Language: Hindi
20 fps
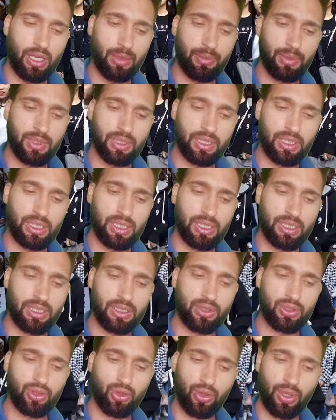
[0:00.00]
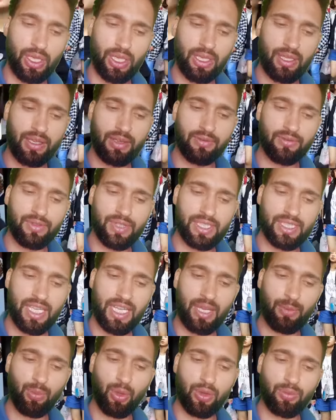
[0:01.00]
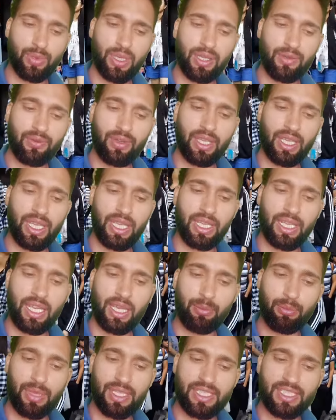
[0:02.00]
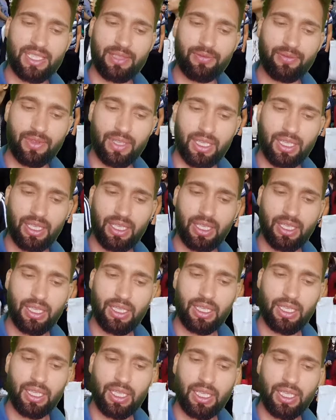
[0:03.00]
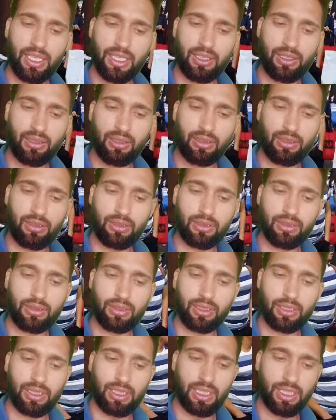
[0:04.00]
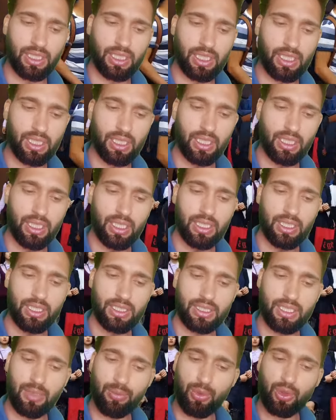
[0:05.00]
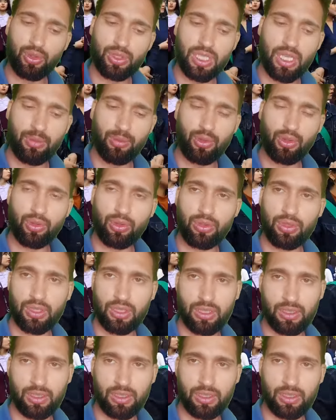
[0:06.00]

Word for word: अब जो है वीज़ा अपॉइंटमेंट फ़ी एंड एम्बेसी फ़ी इन ठीक है सब कुछ आपको